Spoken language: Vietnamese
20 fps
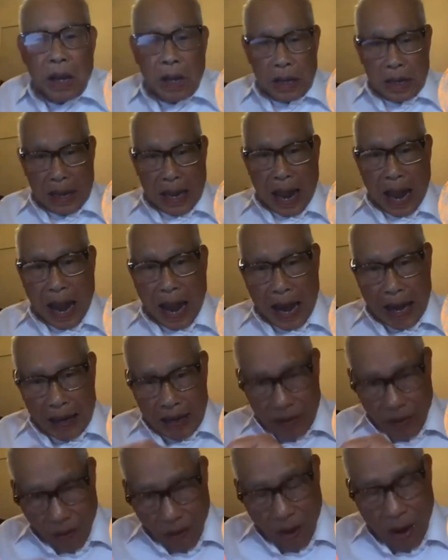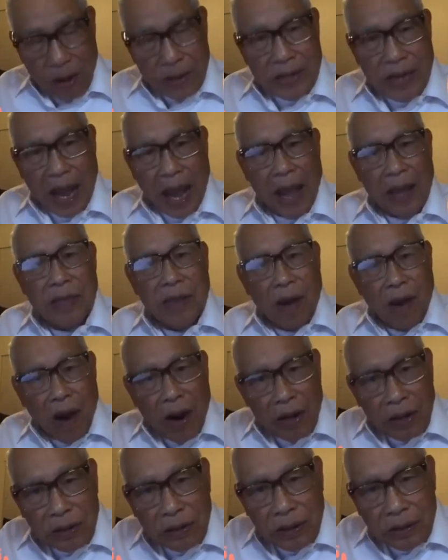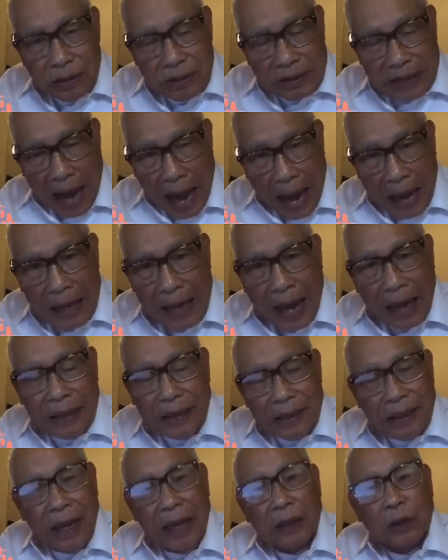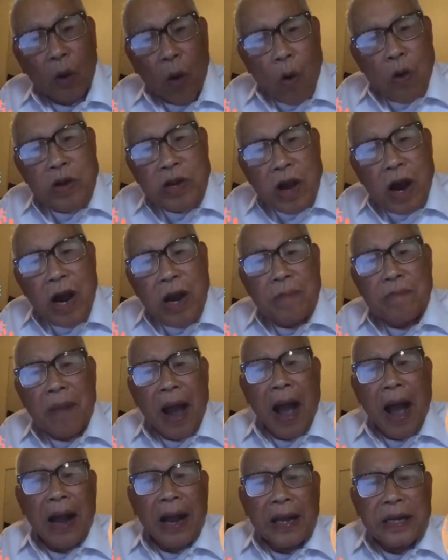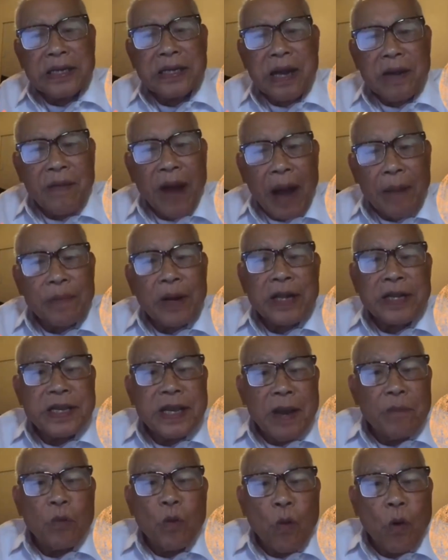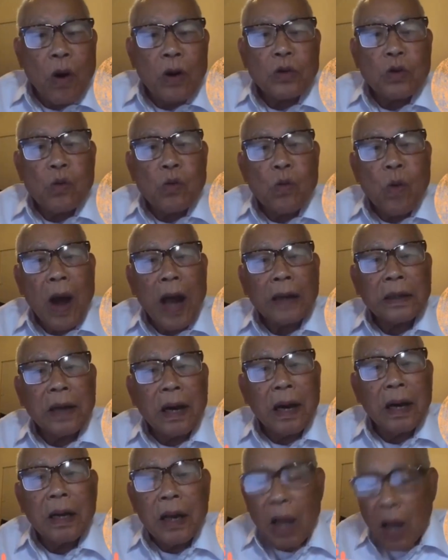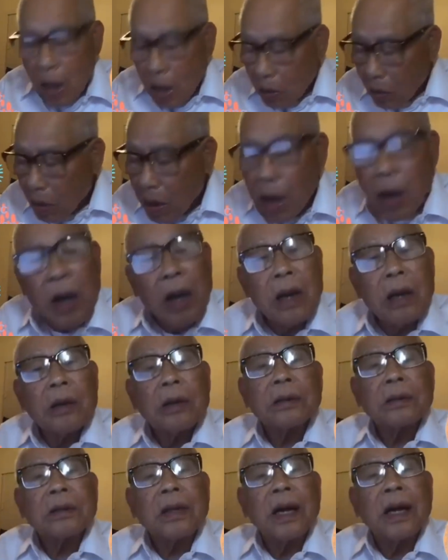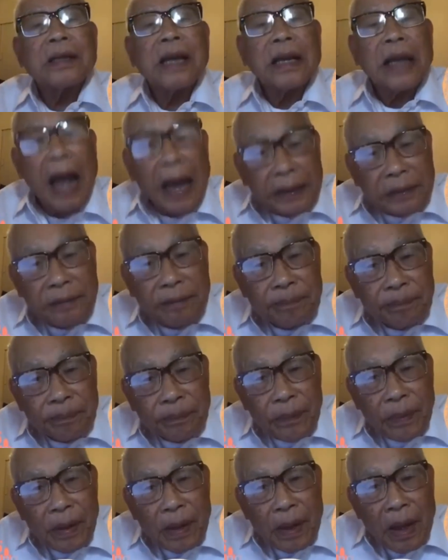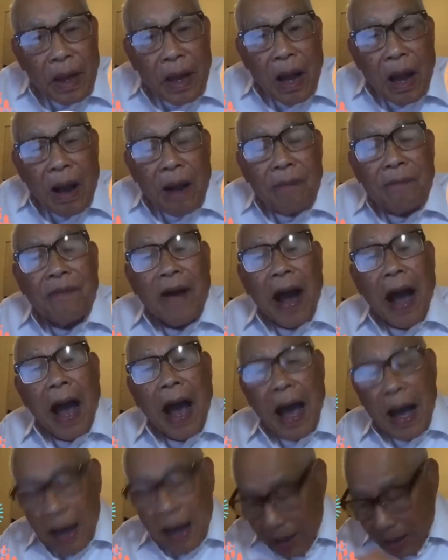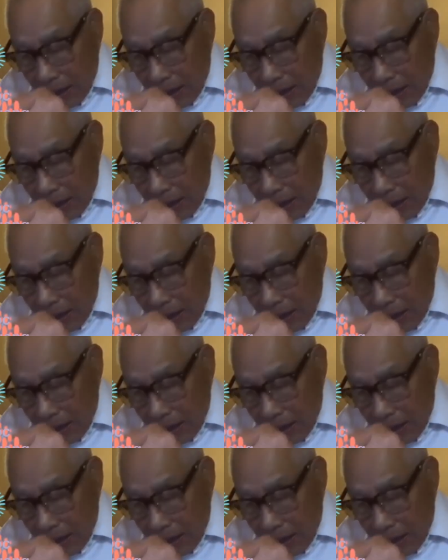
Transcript: là nó sẽ nhường trả lại những cái tô giới mà ngày xưa Pháp đã chiếm của Trung Hoa thời của, thời nhà Thanh. Và